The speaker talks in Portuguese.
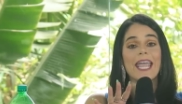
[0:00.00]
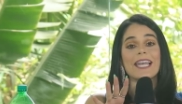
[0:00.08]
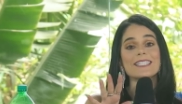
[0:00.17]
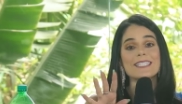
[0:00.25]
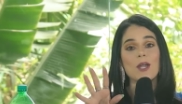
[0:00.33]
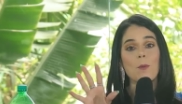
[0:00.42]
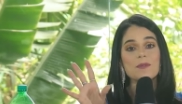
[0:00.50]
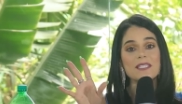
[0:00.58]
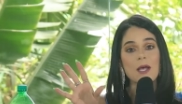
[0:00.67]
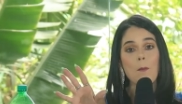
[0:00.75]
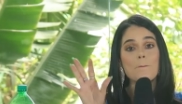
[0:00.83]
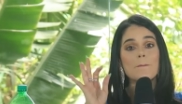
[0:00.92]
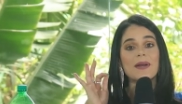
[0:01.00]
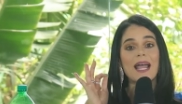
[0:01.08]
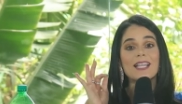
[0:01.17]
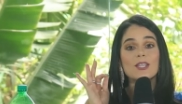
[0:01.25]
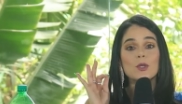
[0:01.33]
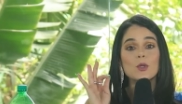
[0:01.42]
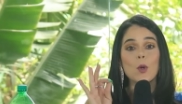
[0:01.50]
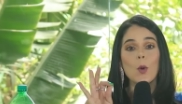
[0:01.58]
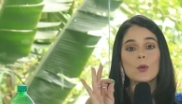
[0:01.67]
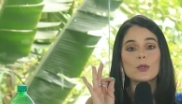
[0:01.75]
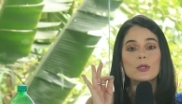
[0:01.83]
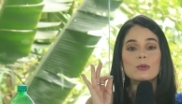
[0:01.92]
eles têm opção para
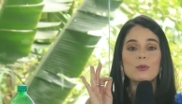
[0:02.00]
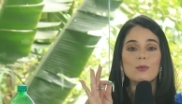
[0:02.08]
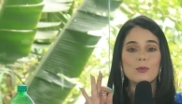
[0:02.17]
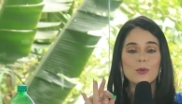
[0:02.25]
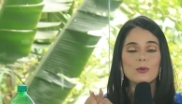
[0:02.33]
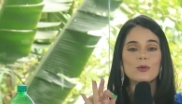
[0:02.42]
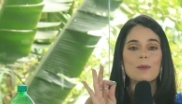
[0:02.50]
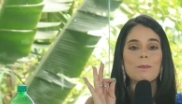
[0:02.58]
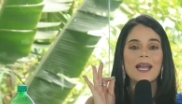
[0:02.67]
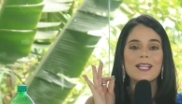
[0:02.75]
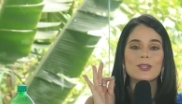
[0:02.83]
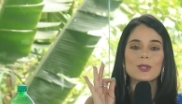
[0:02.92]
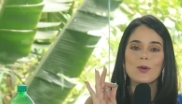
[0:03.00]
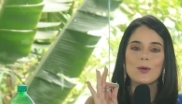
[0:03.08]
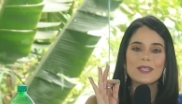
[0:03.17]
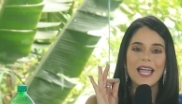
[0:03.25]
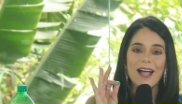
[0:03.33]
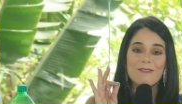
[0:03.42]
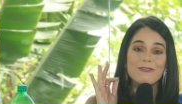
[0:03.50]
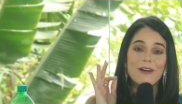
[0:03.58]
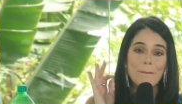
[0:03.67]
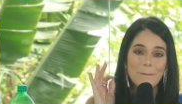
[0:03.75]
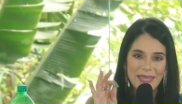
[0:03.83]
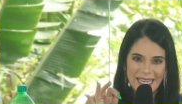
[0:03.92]
todo mundo e para toda a
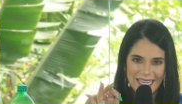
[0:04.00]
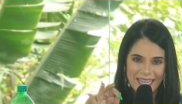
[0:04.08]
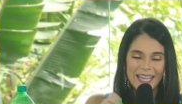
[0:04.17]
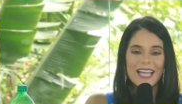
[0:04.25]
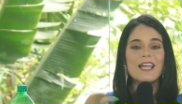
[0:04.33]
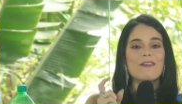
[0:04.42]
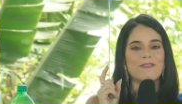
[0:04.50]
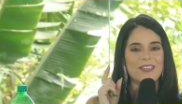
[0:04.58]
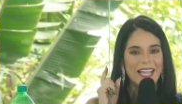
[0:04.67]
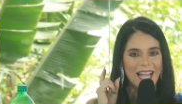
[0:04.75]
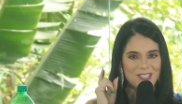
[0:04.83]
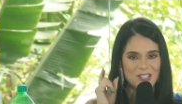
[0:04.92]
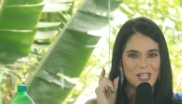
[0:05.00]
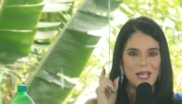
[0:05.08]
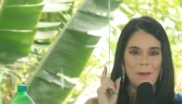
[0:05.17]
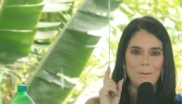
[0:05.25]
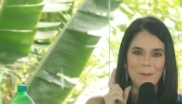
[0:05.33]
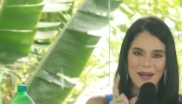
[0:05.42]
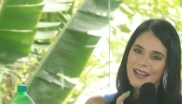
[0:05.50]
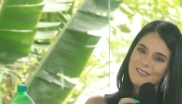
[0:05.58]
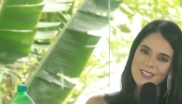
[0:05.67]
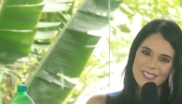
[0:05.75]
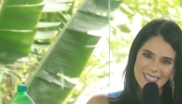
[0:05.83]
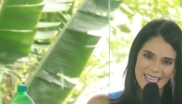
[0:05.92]
família. Fica a dica para
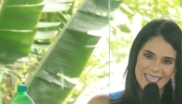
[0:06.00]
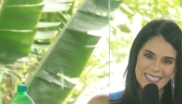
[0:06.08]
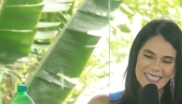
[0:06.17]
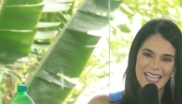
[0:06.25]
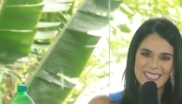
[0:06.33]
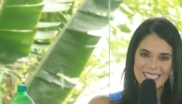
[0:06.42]
vocês, tá